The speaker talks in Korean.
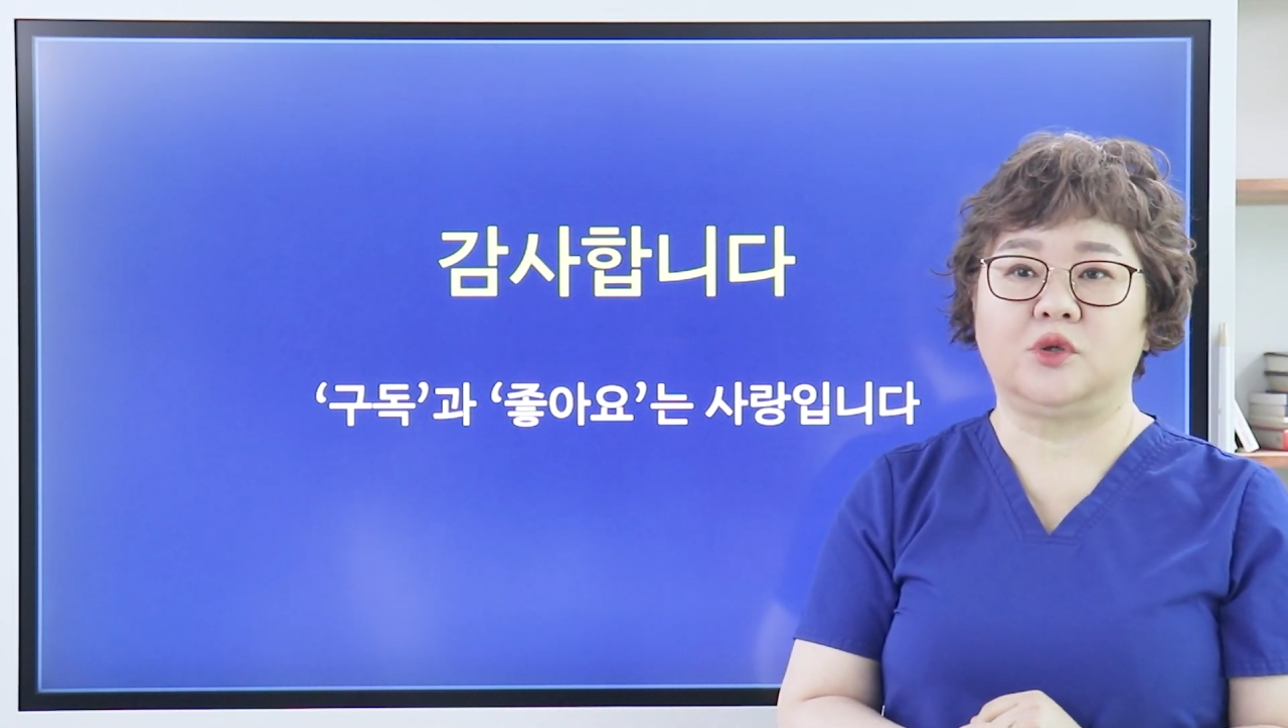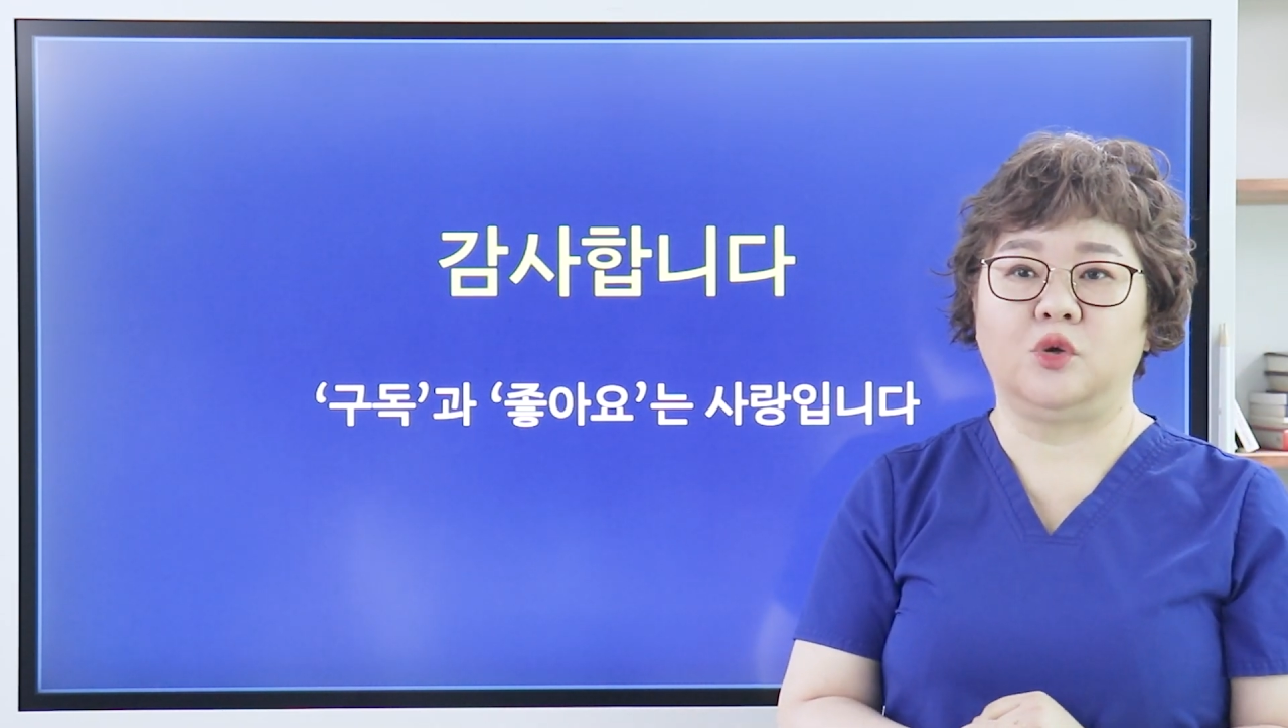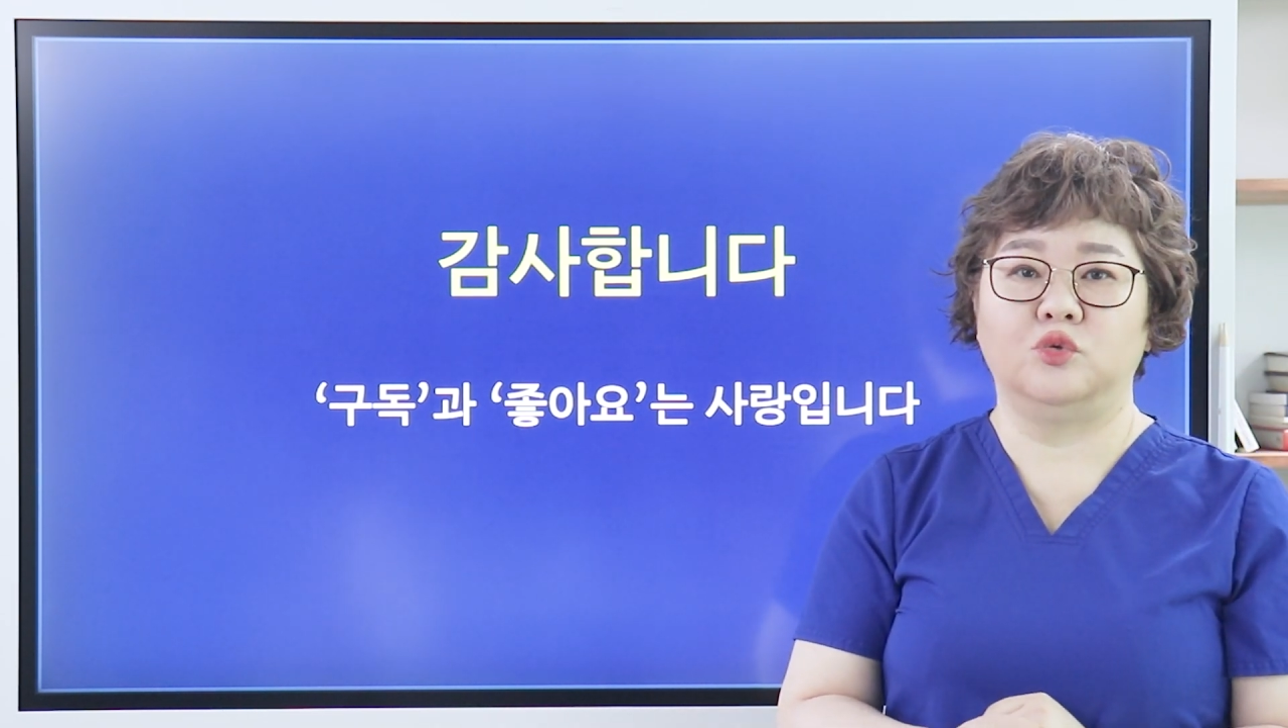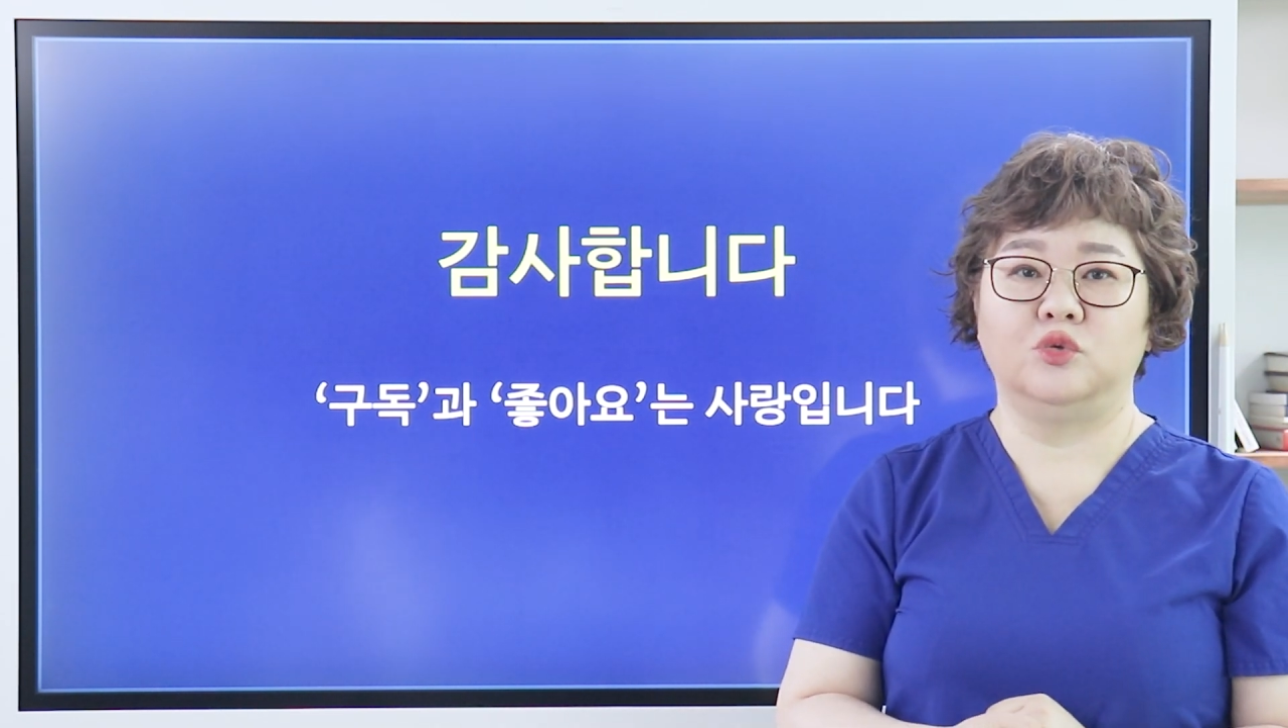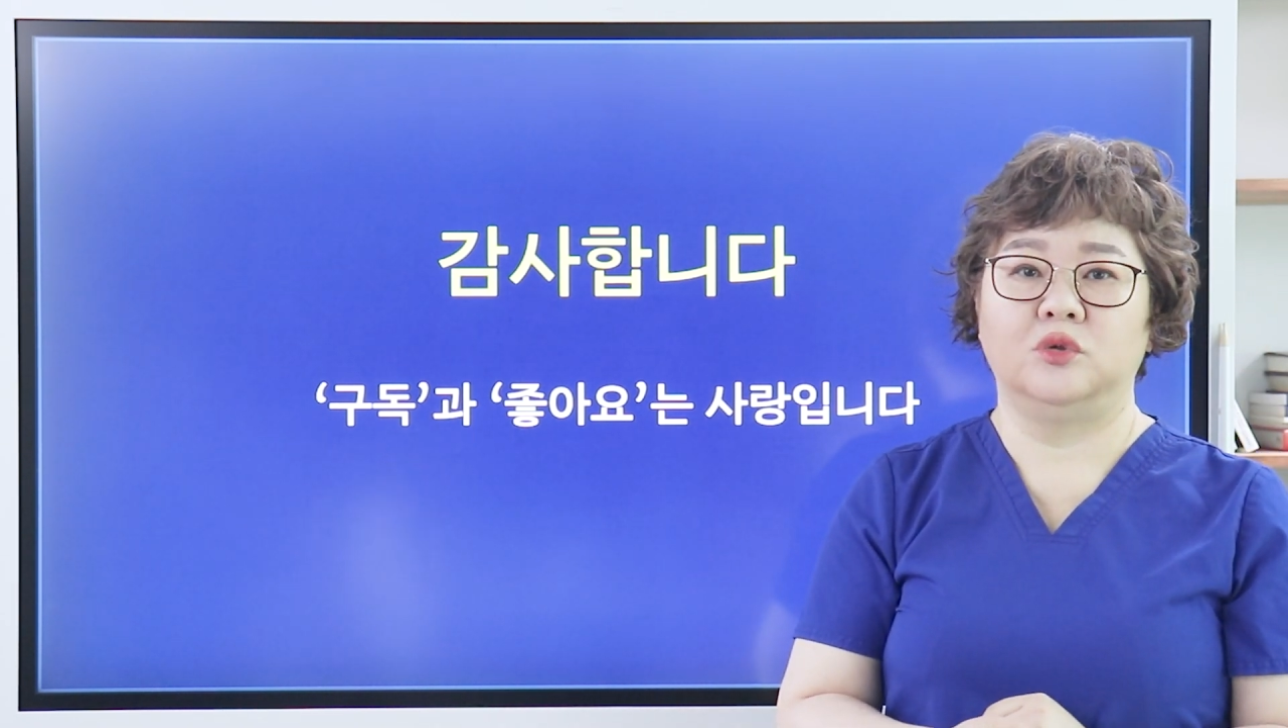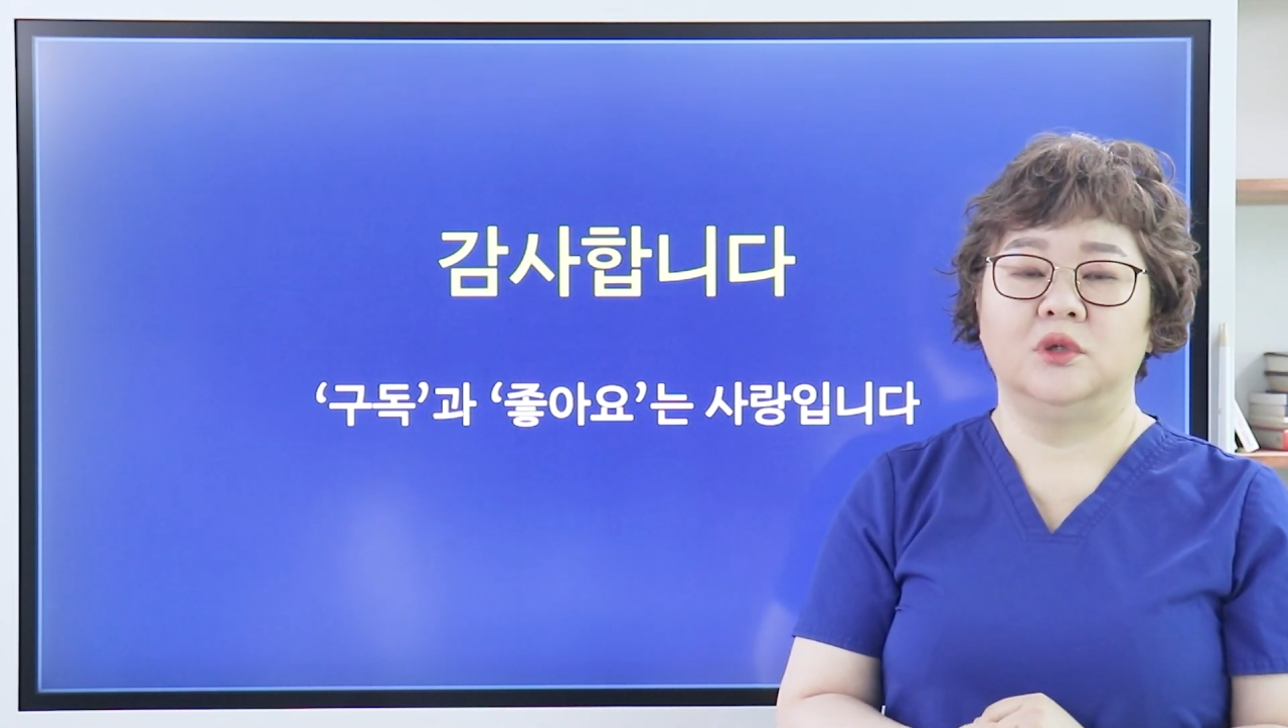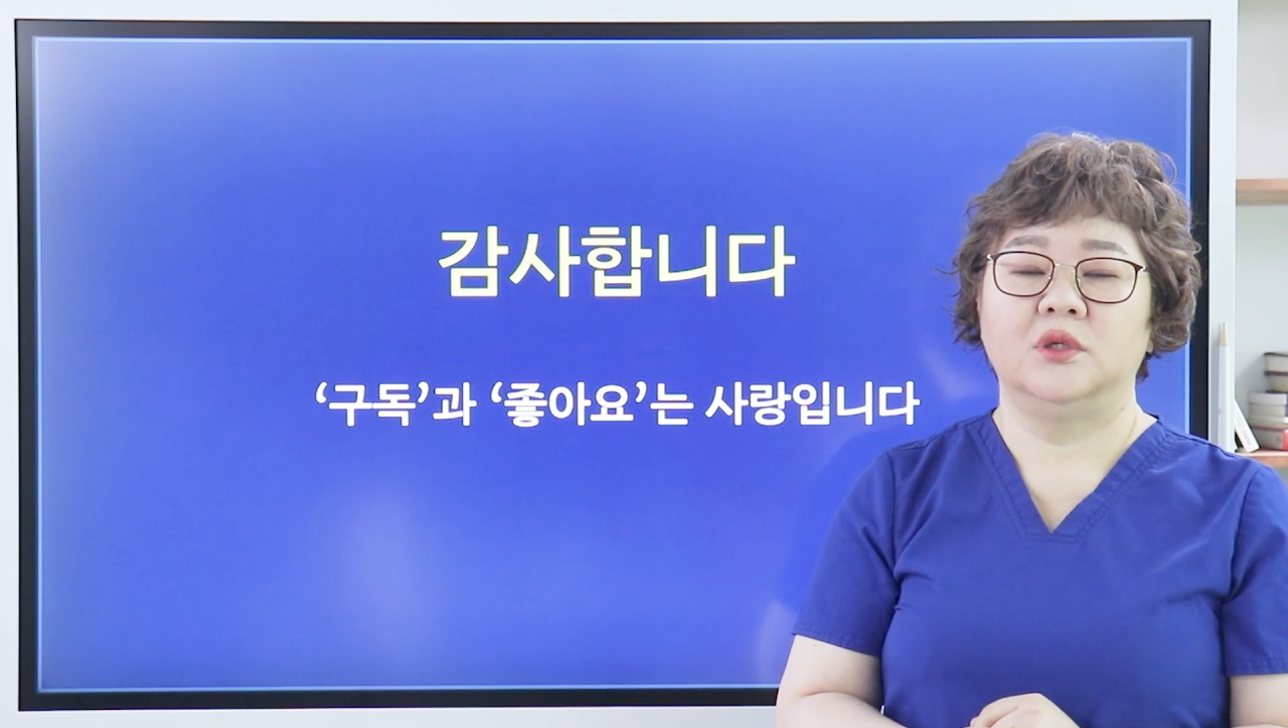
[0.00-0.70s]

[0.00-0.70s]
경우